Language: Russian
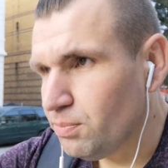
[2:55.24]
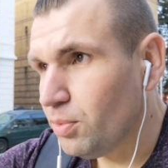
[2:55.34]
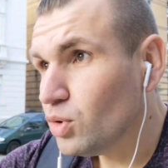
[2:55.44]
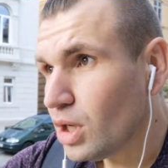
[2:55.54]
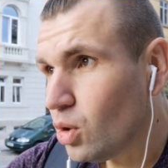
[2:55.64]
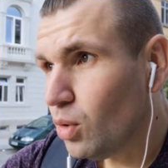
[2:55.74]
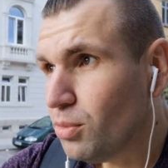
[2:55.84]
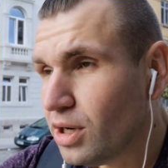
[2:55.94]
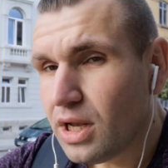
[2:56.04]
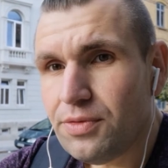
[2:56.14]
по
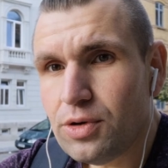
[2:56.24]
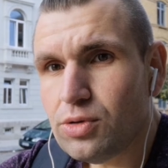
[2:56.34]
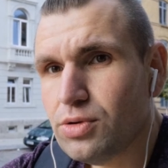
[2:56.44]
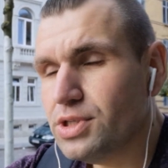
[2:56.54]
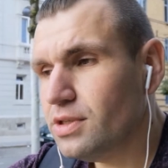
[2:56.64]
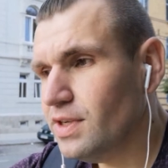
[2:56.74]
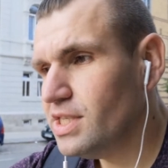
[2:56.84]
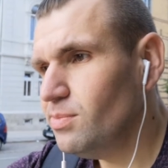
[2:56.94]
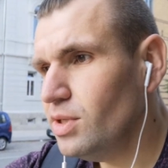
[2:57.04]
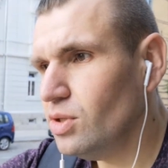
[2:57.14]
такому графику, то есть с
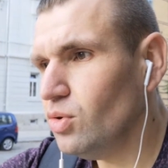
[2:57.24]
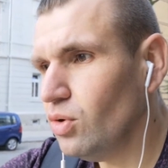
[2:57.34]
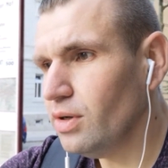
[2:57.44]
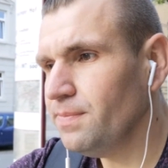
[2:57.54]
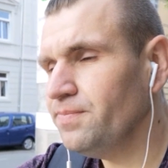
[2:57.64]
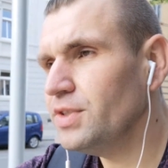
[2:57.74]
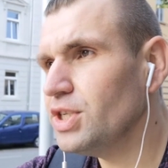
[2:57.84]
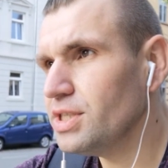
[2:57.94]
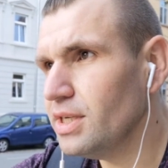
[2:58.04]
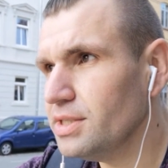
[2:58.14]
8 до
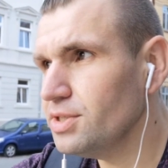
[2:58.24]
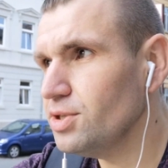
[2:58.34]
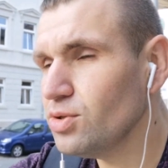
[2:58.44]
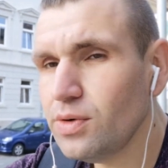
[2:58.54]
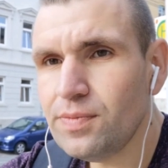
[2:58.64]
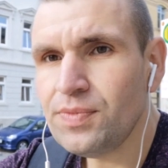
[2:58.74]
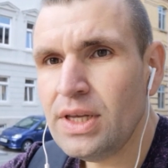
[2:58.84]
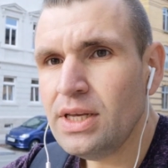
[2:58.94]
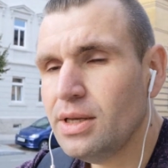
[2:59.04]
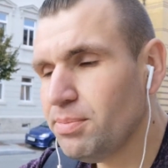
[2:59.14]
16 часов.
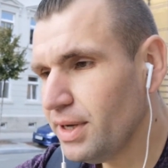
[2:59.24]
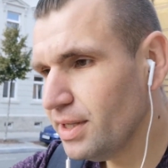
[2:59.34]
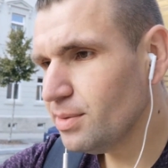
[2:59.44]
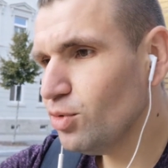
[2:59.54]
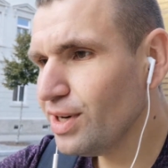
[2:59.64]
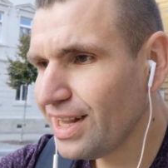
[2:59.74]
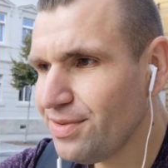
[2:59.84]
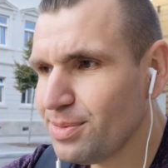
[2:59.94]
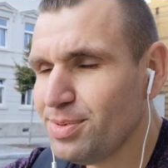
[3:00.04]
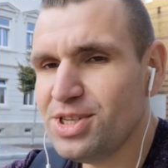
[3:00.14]
И поэтому
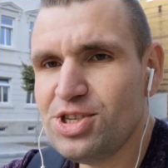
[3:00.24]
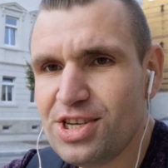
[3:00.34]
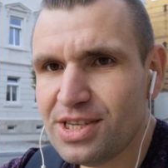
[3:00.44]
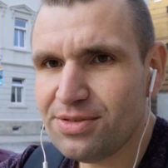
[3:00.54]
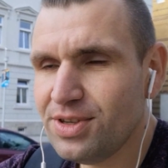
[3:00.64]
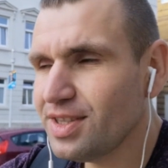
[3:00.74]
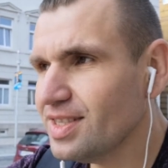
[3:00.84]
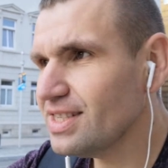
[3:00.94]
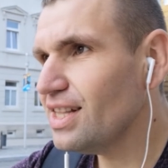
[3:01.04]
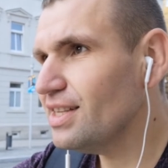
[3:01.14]
график посещения
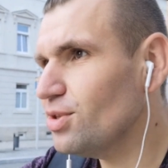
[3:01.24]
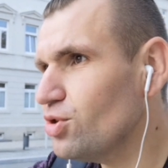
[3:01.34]
фитнес-зала я